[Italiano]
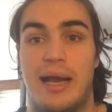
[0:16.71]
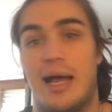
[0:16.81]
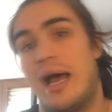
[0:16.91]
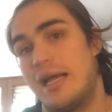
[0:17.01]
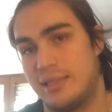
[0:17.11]

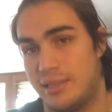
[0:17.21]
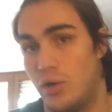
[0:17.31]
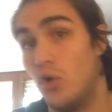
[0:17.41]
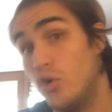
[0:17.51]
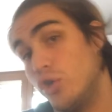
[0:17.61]
Ogni
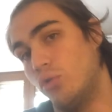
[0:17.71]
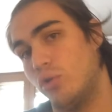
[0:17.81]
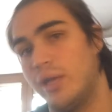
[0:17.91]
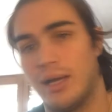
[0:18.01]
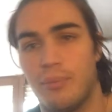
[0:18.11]
settimana,
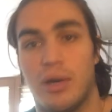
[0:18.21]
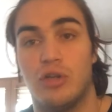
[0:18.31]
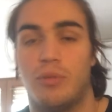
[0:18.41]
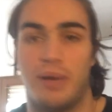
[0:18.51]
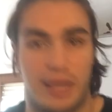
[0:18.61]
anzi
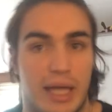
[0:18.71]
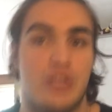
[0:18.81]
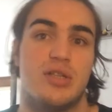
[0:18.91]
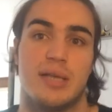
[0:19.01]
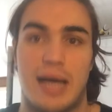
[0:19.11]
ogni turno di
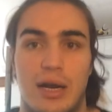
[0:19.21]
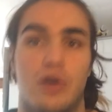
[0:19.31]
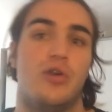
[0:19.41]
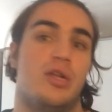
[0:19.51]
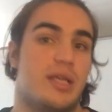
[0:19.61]
campionato
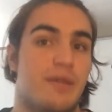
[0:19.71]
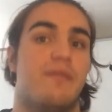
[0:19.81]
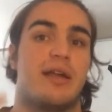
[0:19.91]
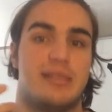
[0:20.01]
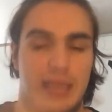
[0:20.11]
perché ci
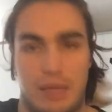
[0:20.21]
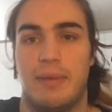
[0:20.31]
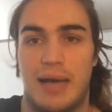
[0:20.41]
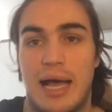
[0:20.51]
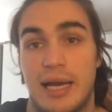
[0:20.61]

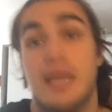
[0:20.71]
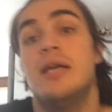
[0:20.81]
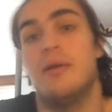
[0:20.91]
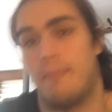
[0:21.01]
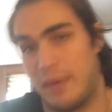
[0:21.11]
saranno gli
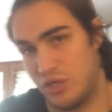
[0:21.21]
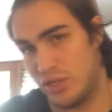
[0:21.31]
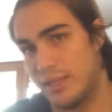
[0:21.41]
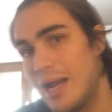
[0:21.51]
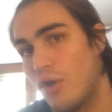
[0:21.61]

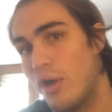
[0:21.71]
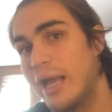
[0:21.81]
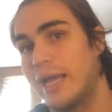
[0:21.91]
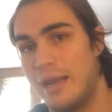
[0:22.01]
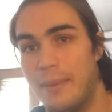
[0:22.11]
infrasettimanali,
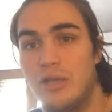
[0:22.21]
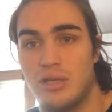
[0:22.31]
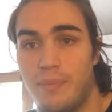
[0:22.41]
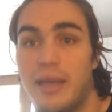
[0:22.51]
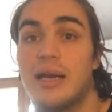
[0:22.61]
ma ci
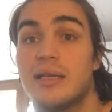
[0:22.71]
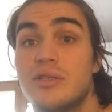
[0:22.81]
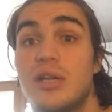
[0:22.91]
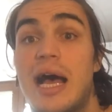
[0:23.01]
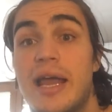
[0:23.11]
saranno anche
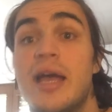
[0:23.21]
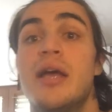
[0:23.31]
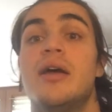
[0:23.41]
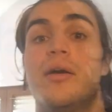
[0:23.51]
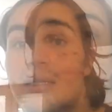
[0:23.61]
le pause
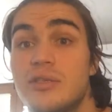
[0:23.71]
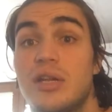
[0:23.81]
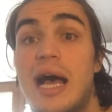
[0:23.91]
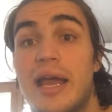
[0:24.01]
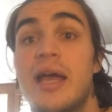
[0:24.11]
per la
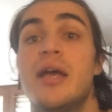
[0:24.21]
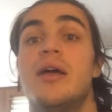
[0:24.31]
nazionale,